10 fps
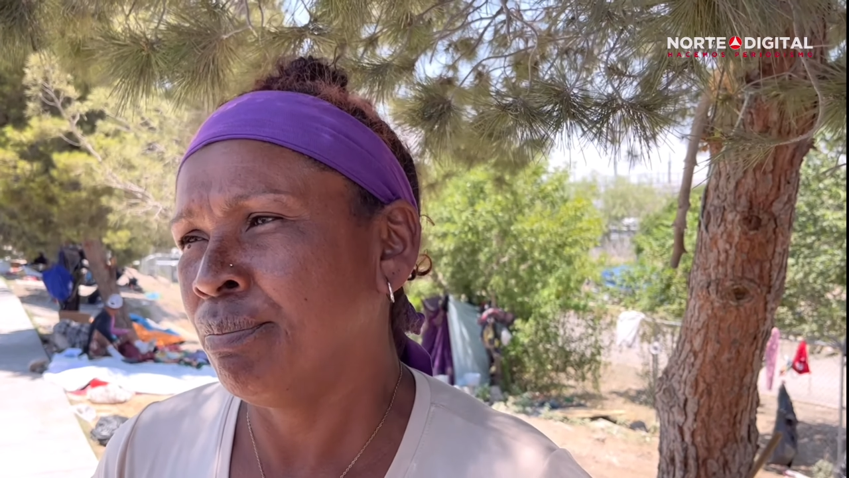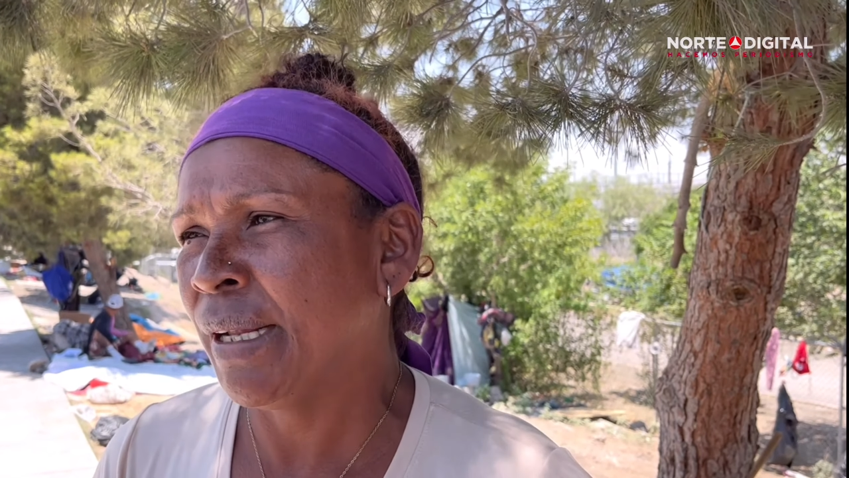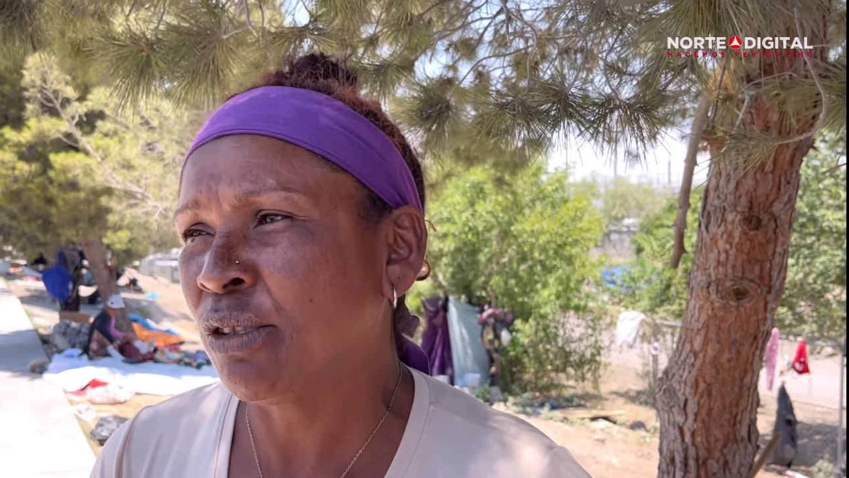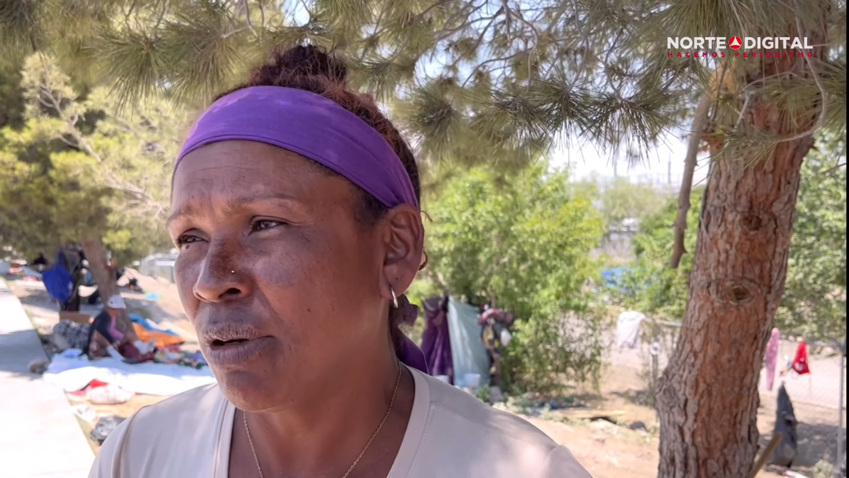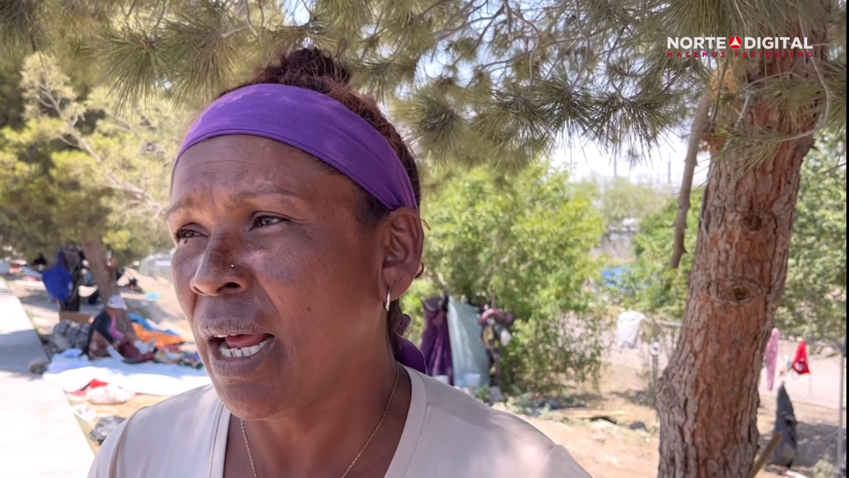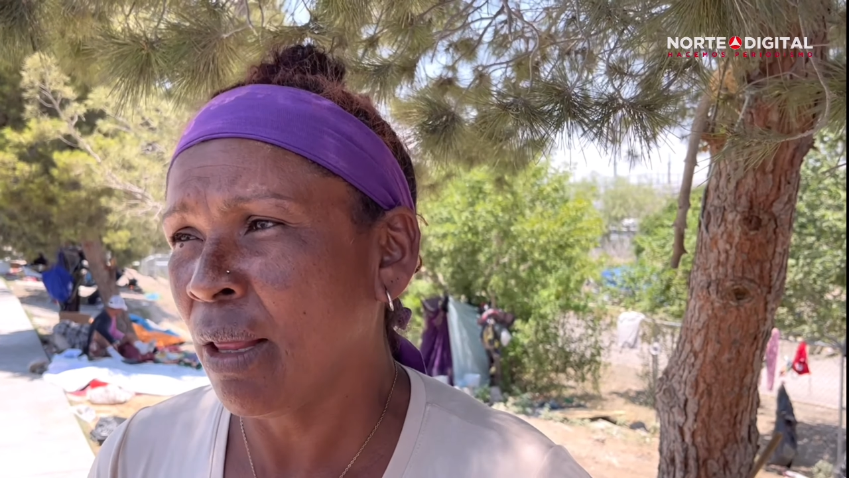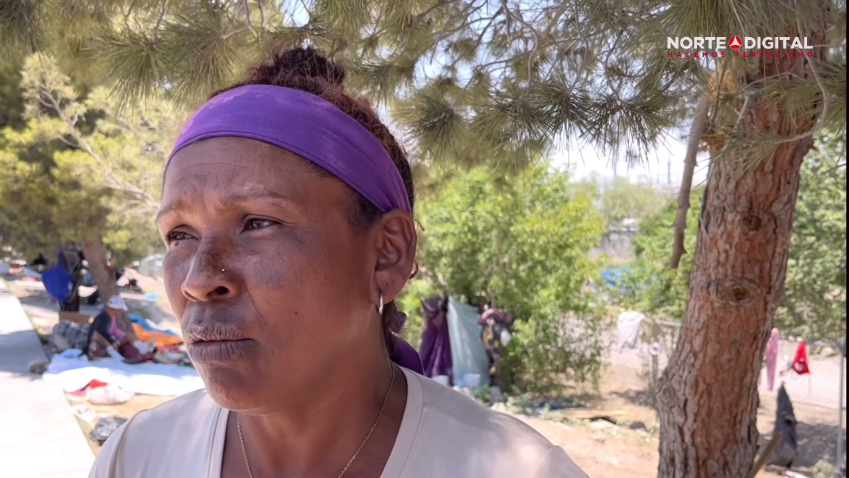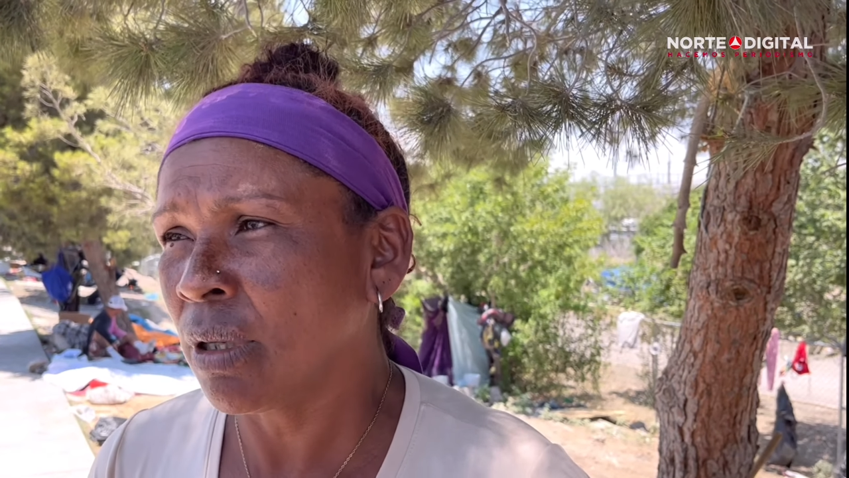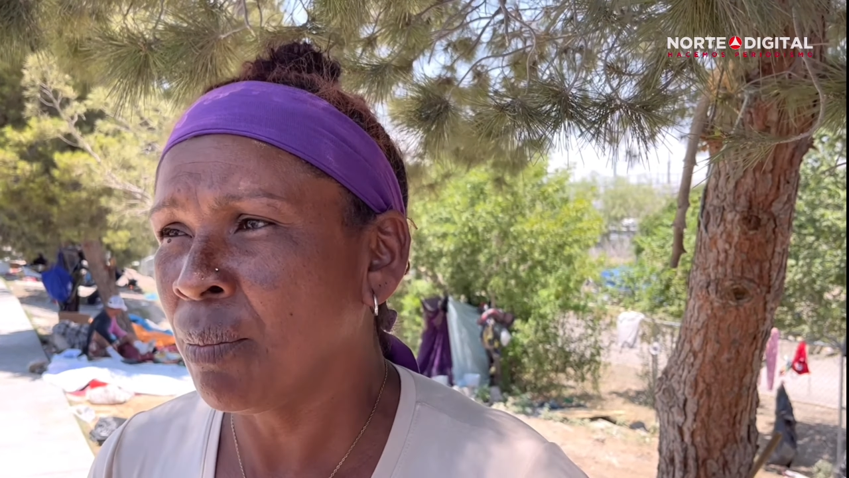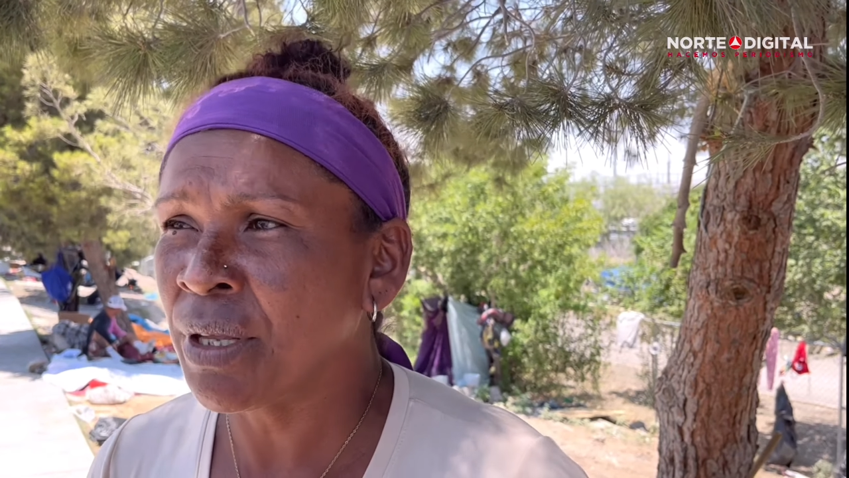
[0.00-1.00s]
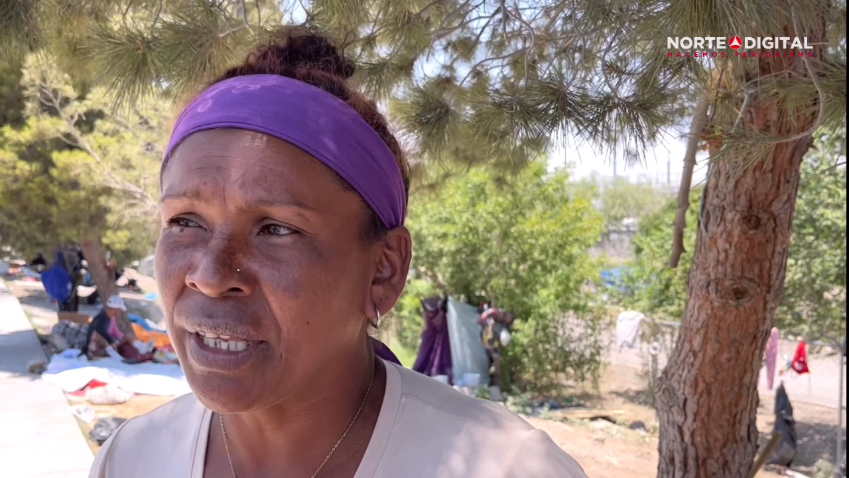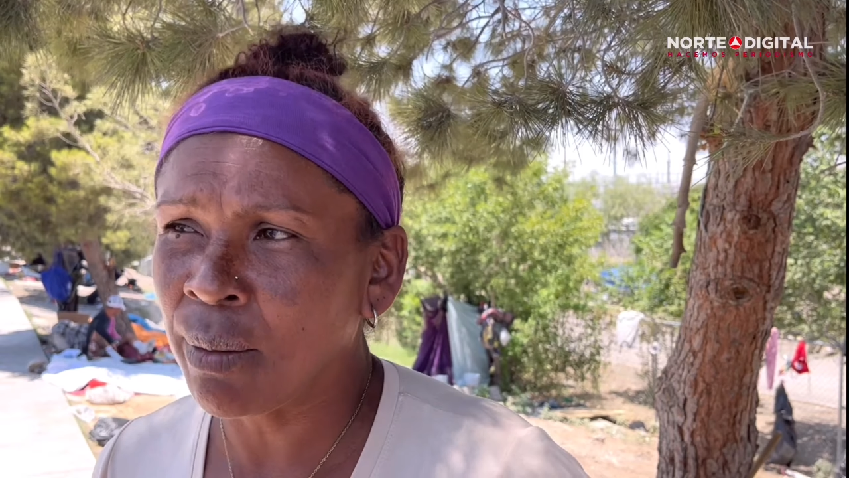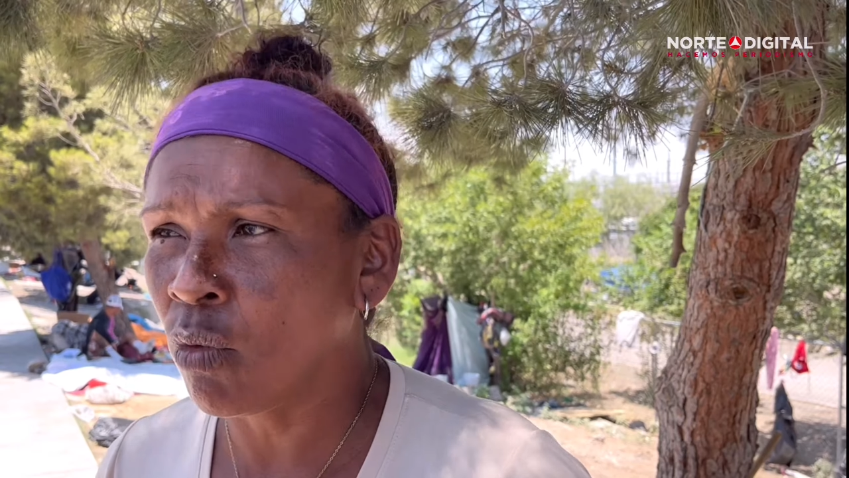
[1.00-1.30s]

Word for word: personas adultas, pues, entre